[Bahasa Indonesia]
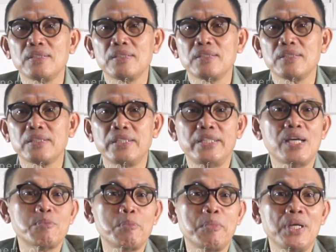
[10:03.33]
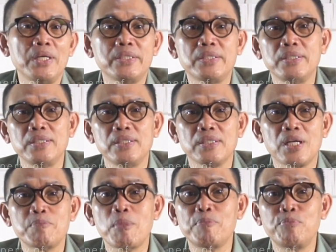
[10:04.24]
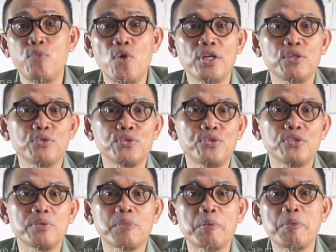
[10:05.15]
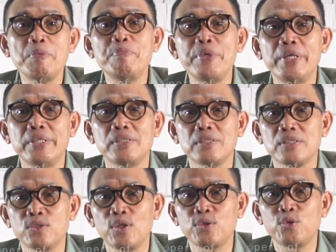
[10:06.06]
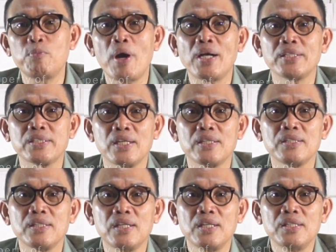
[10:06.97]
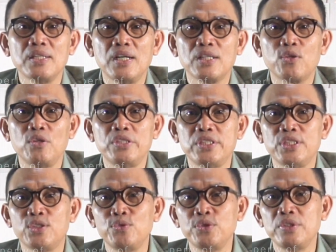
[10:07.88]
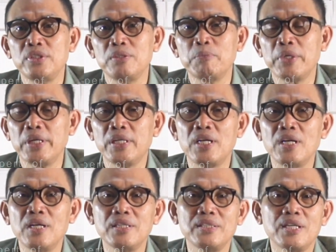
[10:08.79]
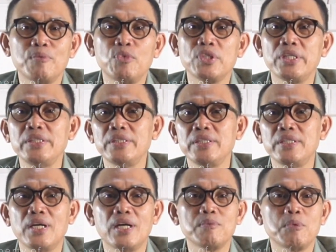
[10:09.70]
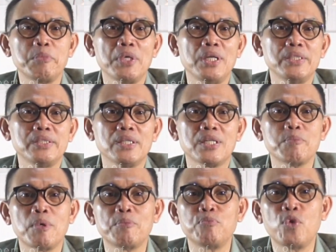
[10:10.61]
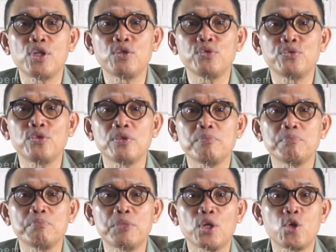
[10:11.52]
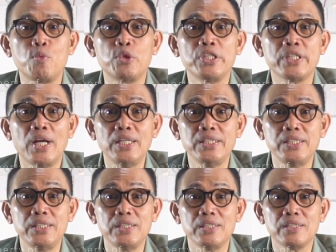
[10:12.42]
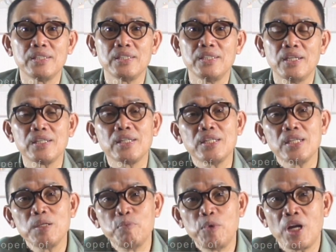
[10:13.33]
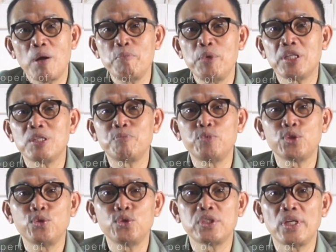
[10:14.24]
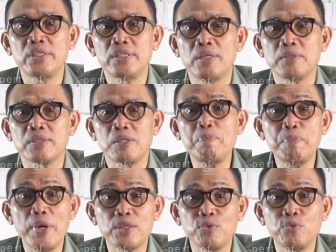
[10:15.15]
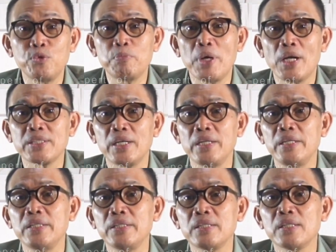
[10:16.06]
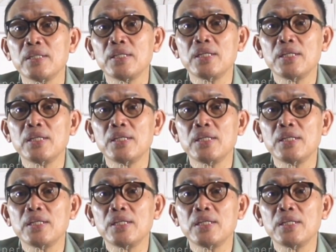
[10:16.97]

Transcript: eh, tidak memiliki kemampuan untuk memimpin suatu bangsa atau institusi. Mereka yang mungkin tidak memiliki kemampuan untuk berkomunikasi, ya, mengambil keputusan yang tepat untuk bangsa ini,